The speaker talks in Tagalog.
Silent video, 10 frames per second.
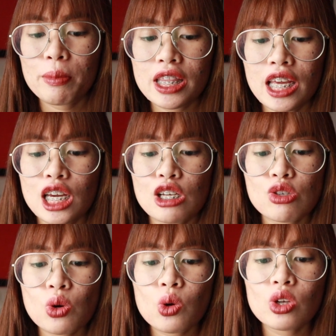mean,
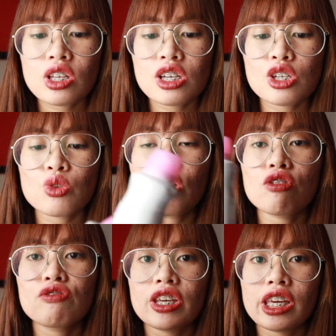it's so good kasi itong
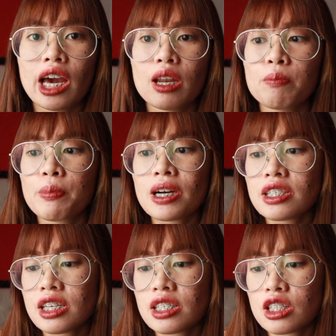Evian,
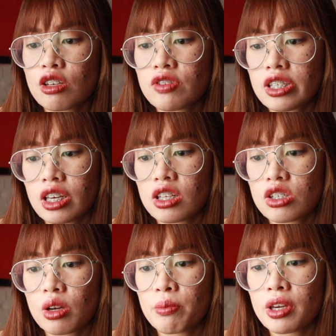pang sensitive skin na
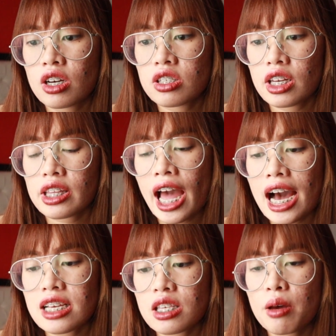siya because it
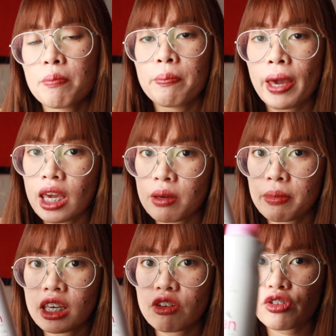has a baby